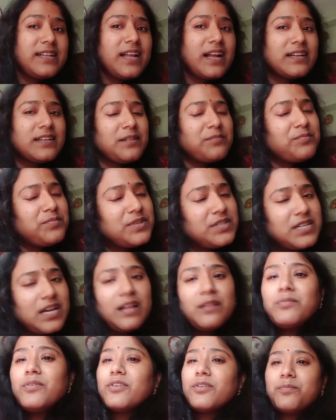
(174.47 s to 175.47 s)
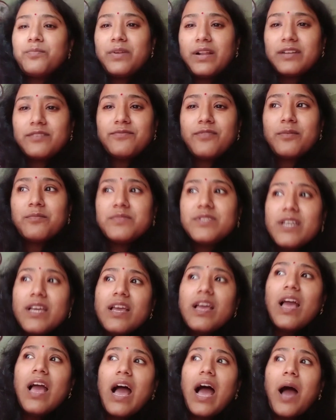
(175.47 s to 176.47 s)
এটা একটা বিশাল বড় প্ল্যাটফর্ম যে
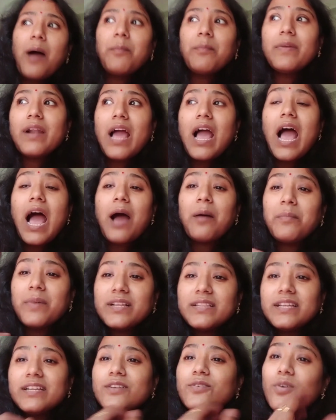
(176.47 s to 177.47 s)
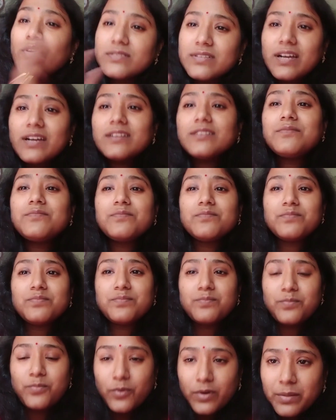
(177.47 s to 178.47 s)
আমরা আমাদের কথার
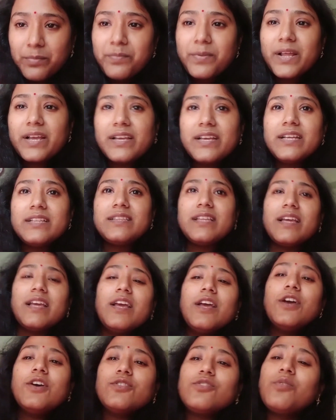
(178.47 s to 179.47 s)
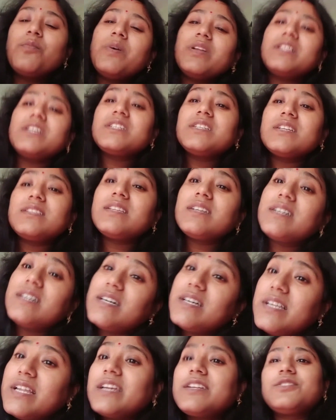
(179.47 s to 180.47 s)
পরিপ্রেক্ষিতে তোমাদের সাথে
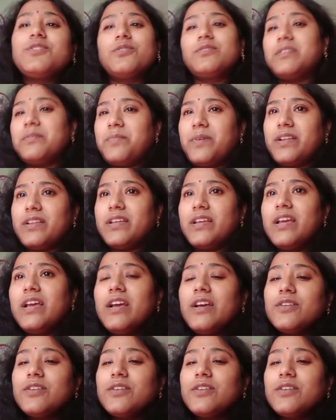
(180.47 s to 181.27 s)
কানেক্ট হতে পারি